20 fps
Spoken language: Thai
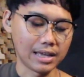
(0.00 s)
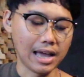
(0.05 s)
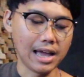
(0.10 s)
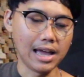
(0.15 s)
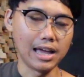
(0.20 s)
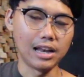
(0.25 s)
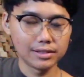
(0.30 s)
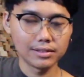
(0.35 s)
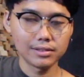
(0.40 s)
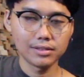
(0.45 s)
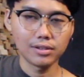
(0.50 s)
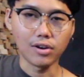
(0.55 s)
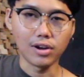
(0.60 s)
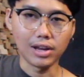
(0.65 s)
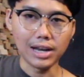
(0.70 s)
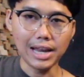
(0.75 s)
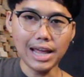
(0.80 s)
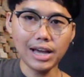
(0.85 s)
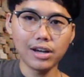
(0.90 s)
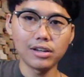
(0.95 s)
อ่าคอ
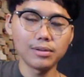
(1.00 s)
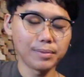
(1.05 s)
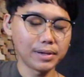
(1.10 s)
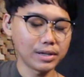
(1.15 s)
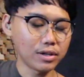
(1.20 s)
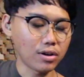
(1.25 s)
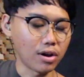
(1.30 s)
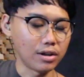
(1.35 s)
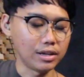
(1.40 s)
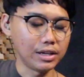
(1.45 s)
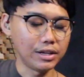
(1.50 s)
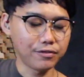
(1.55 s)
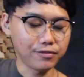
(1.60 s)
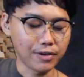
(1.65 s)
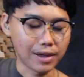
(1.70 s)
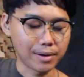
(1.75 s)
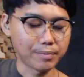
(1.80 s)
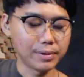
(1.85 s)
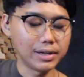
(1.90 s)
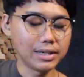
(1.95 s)
ร์ดแรกก็จะเป็นคอร์ด E
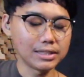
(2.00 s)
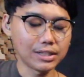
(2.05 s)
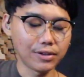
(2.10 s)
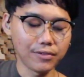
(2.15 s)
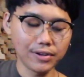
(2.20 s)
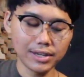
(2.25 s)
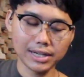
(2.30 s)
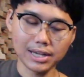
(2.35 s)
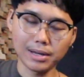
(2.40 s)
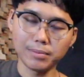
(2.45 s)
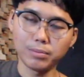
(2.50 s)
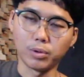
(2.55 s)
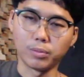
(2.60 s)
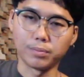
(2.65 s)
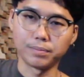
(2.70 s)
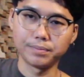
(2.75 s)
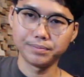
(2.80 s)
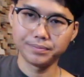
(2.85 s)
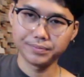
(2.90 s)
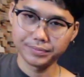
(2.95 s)
flat minor 7ครับผม
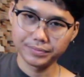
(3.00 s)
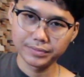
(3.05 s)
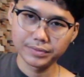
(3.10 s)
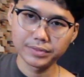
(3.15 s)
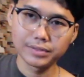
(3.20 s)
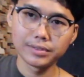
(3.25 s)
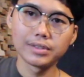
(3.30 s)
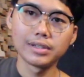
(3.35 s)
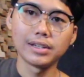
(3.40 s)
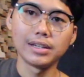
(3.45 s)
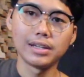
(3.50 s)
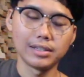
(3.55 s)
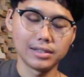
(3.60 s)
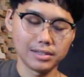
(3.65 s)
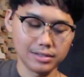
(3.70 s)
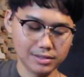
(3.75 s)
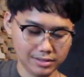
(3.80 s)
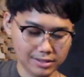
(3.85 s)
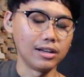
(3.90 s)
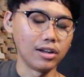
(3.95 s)

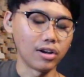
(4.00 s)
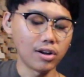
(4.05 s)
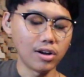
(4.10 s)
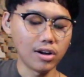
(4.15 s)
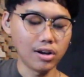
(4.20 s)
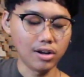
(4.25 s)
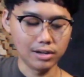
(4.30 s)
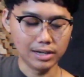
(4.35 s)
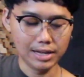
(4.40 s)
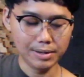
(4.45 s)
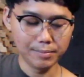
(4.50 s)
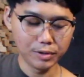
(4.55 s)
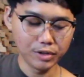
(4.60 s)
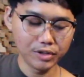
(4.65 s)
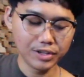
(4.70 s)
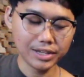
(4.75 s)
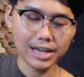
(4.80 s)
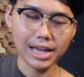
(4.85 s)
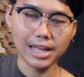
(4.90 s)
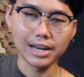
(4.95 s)
แล้วก็เล่นเมโล
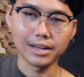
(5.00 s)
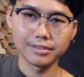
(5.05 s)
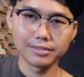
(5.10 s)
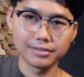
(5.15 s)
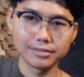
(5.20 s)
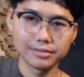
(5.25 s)
ดี้ขั้น